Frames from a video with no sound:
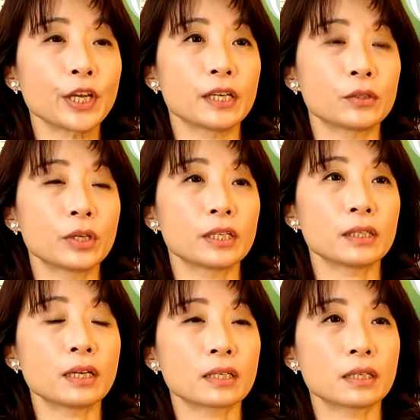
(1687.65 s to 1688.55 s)
对对，
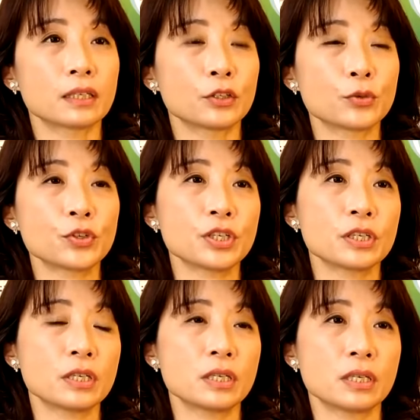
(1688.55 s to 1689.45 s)
那可能都
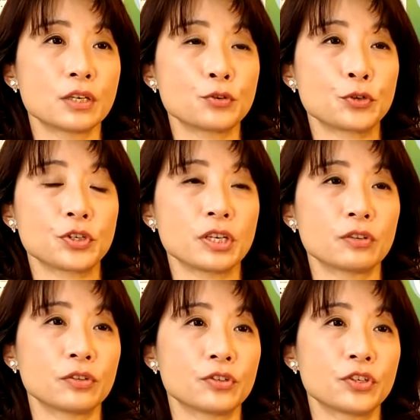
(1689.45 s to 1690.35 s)
是一些学
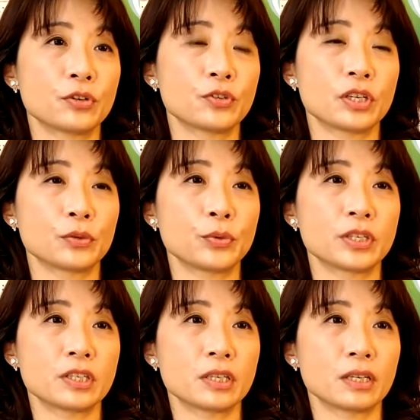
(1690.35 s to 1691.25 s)
校的校长、
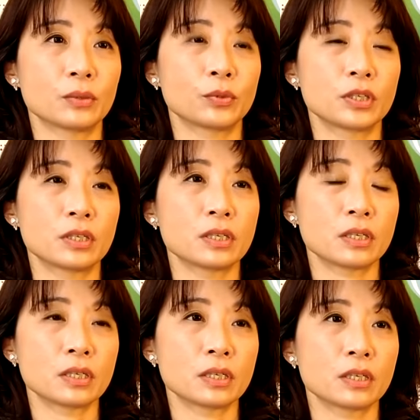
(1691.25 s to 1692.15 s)
院长，或者甚
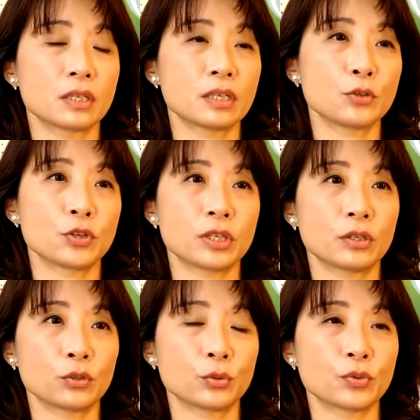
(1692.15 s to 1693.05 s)
至私立学
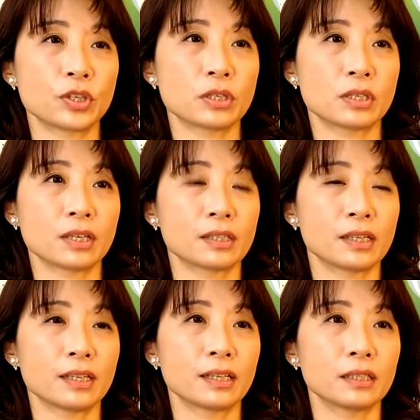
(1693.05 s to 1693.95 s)
校的董事长
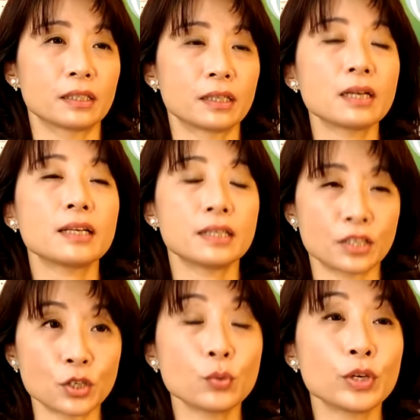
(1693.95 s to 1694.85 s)
这一类的。当然
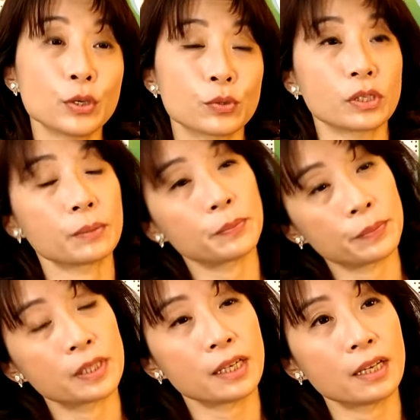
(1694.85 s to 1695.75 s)
也是会有这
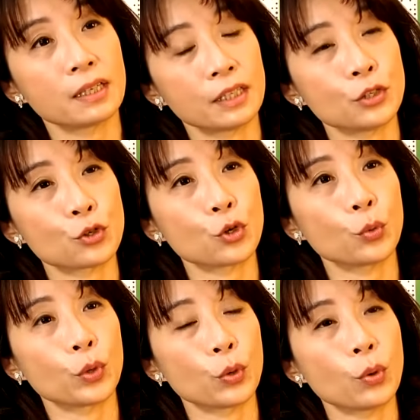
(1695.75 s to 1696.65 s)
这一类的应
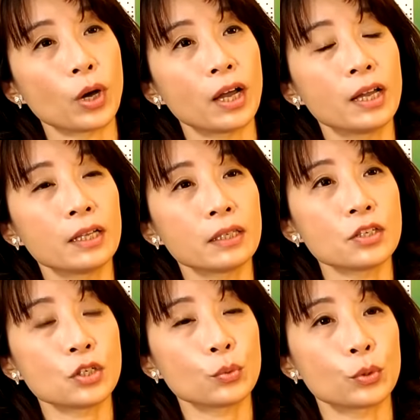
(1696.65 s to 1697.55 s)
酬文化，
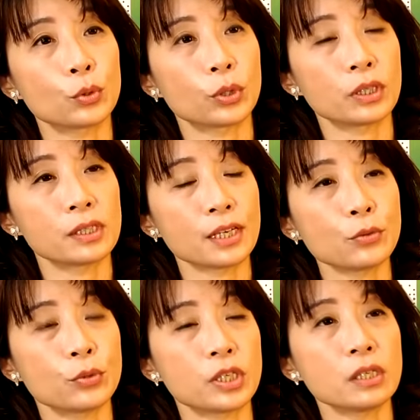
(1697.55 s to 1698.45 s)
但是我觉得在
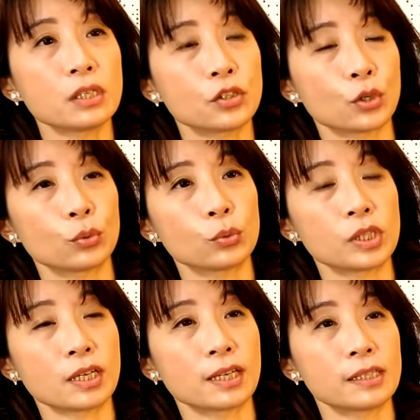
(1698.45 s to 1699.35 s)
女性的角度
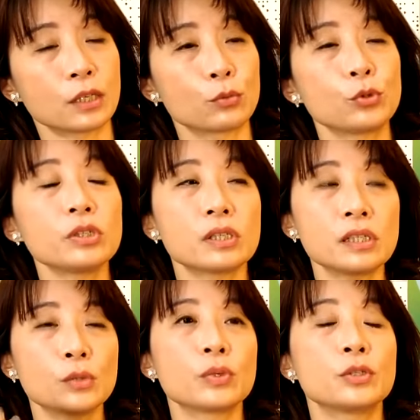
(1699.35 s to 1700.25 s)
上来讲，我觉得你的
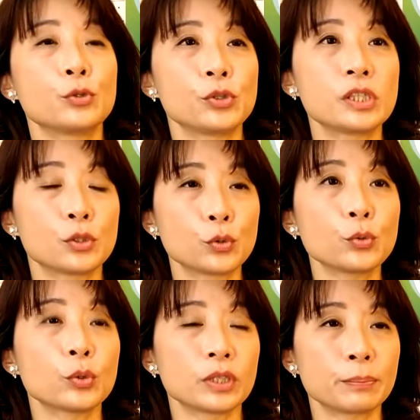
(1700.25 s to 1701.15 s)
行为举止如
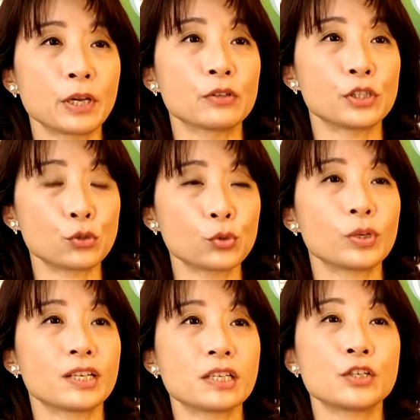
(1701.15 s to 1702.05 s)
果表现出
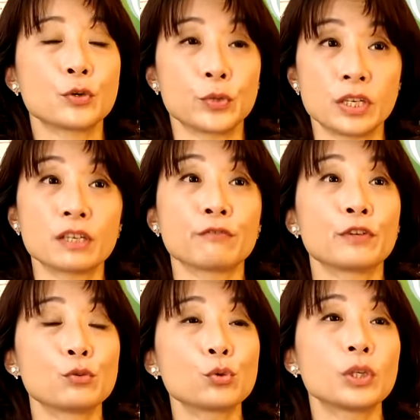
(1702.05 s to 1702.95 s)
来是有一个
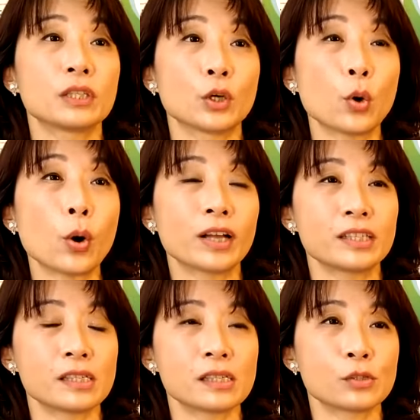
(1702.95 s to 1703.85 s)
分寸的话，
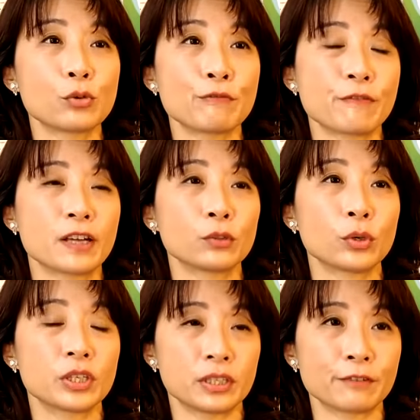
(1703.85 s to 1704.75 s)
其实对方
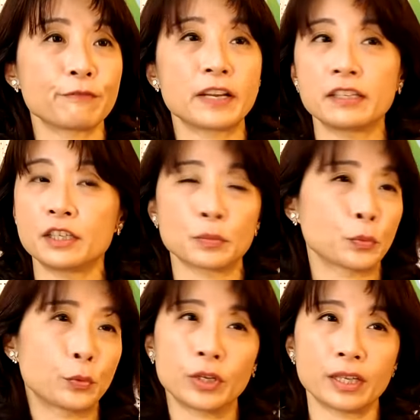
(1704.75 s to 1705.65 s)
对你的反应也
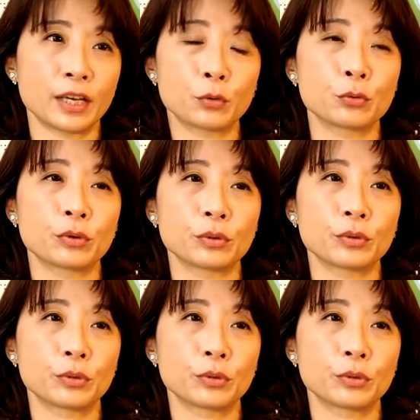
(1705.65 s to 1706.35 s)
不会太过